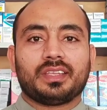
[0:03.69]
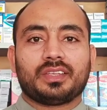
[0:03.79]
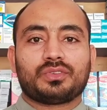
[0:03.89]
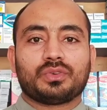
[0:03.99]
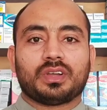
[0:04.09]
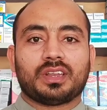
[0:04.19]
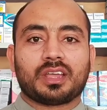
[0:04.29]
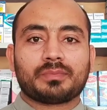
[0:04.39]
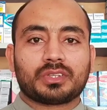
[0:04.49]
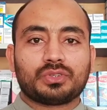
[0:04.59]
एक जो
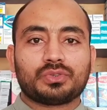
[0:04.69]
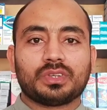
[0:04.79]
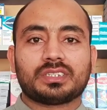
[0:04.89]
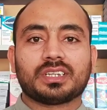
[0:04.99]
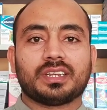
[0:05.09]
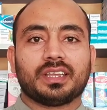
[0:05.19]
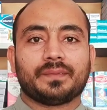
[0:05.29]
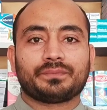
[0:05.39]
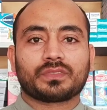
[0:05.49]
अलार्मिक सिचुएशन है